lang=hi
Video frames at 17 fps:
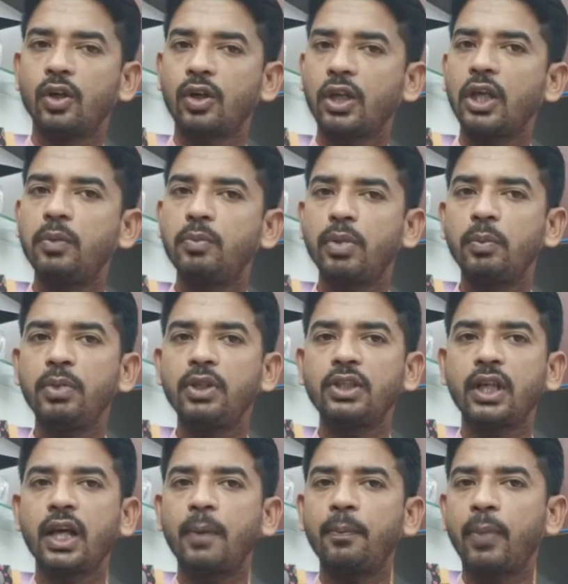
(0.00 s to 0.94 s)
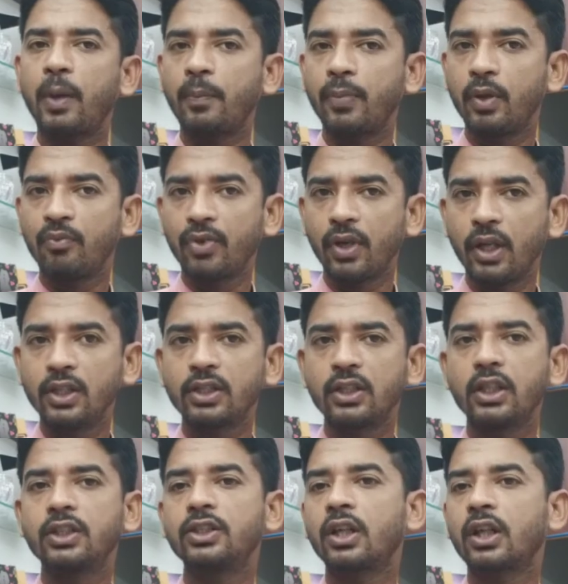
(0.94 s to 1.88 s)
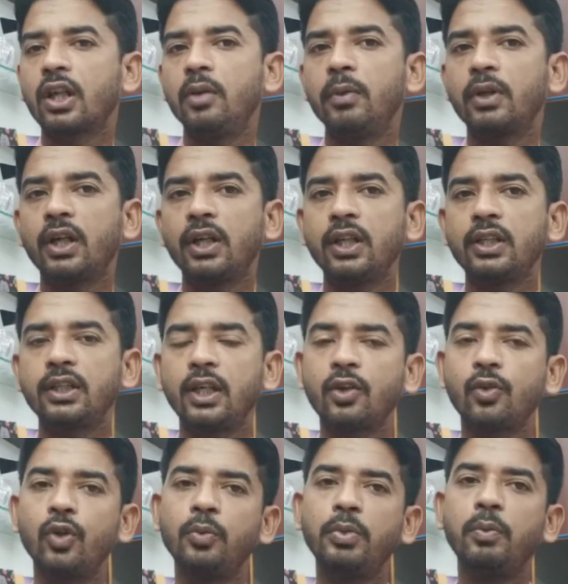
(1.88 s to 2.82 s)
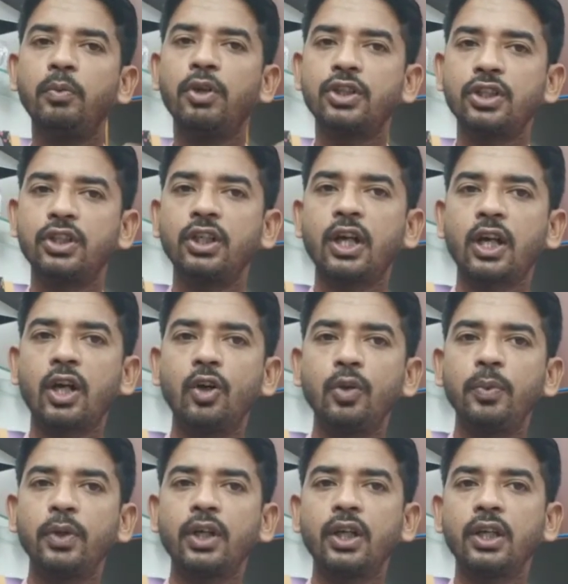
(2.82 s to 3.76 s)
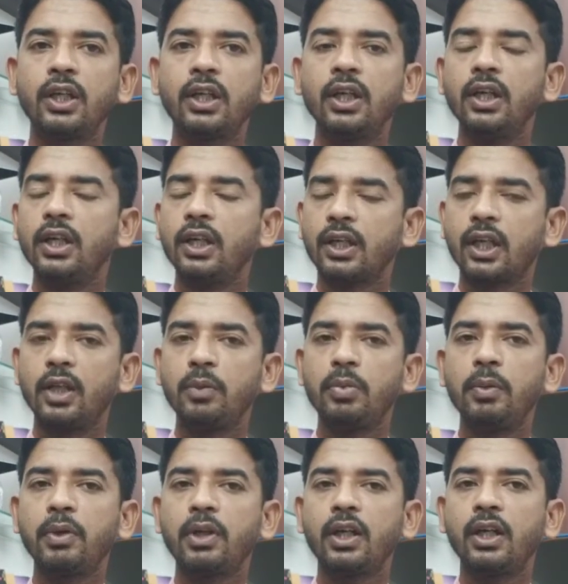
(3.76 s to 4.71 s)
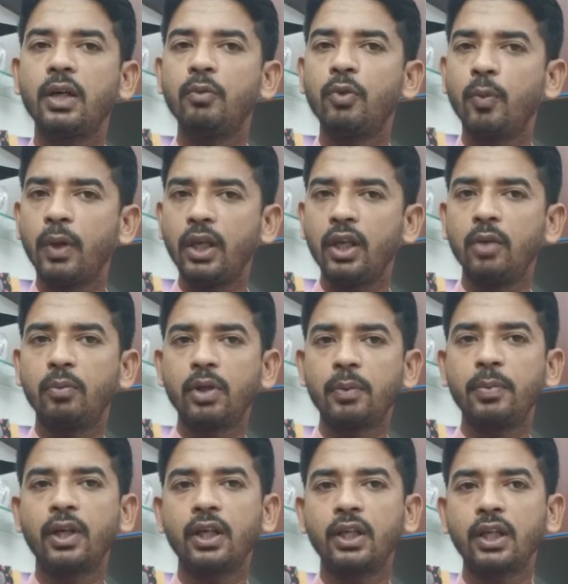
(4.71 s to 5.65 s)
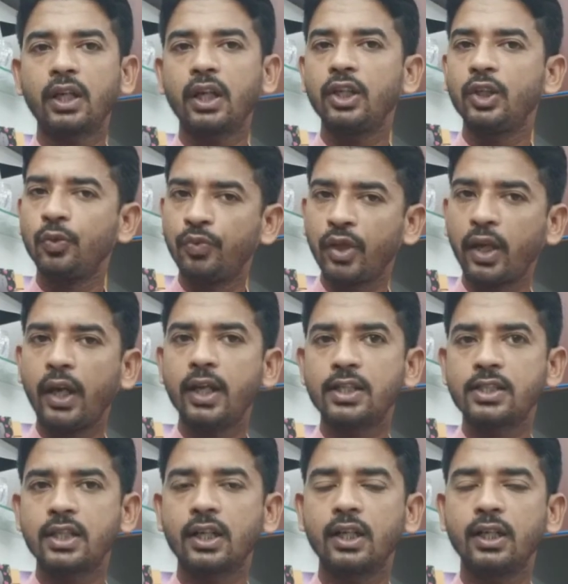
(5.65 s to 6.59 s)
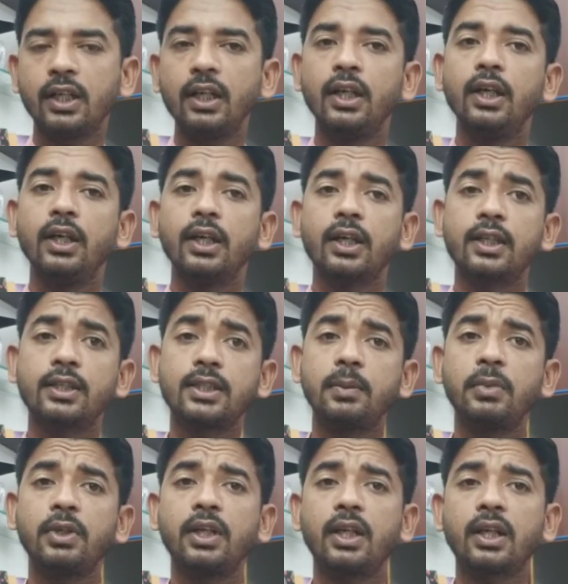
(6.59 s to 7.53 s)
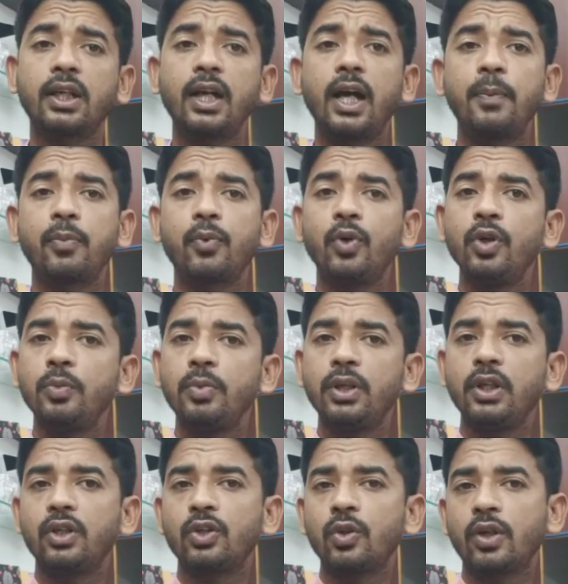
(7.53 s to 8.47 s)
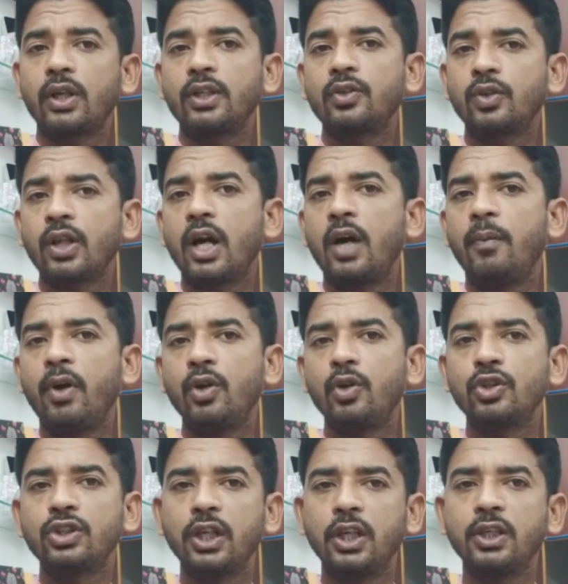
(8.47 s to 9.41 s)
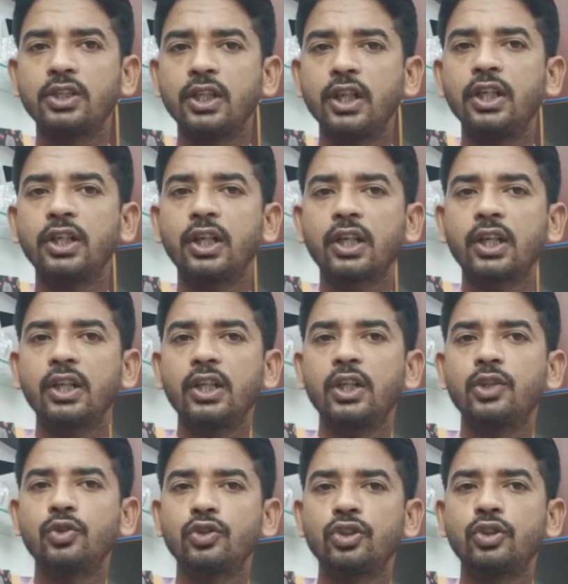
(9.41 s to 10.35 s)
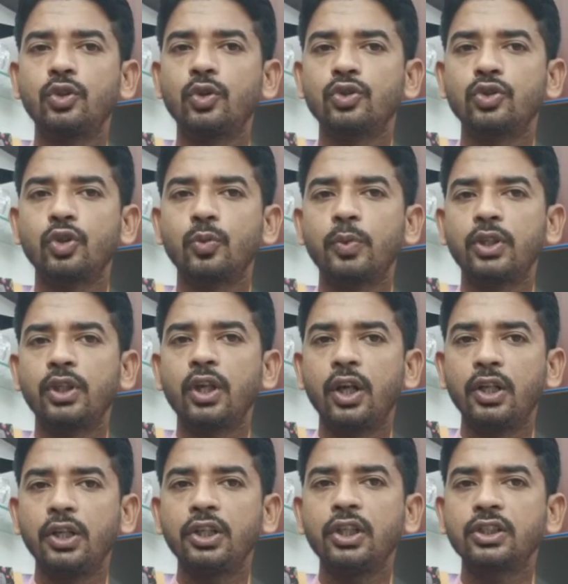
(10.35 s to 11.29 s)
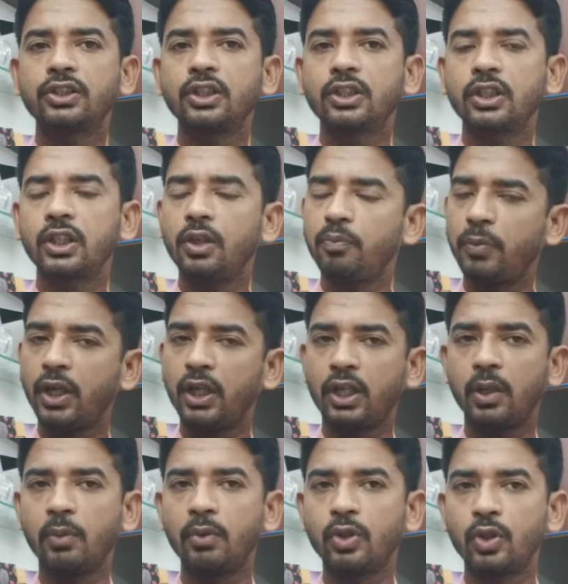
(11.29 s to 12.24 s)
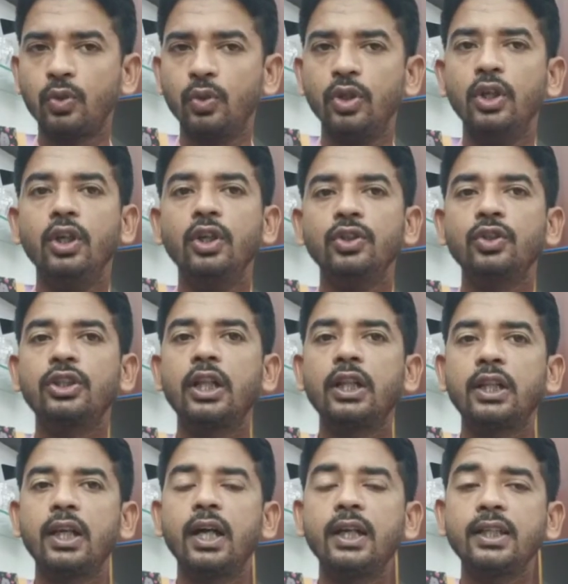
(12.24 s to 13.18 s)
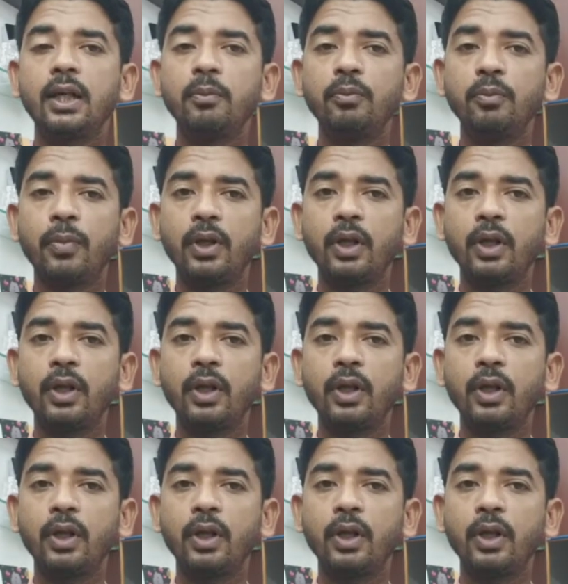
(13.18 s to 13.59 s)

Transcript: कहीं पे भी चाहे आप अपने फ्रेंड के सर्कल में करिए चाहे कोई भी मर्चेंट अकाउंट पे करिए कहीं पे भी या मोबाइल नंबर पे करिए या यू पी से करिए कैसे भी करके आप कोई भी छोटा छोटा अमाउंट से, सेंड करके डेढ़ सौ से दो सौ रुपये तक अर्निंग कर सकते हैं पेटीएम के थ्रू तो चलते हैं आज हम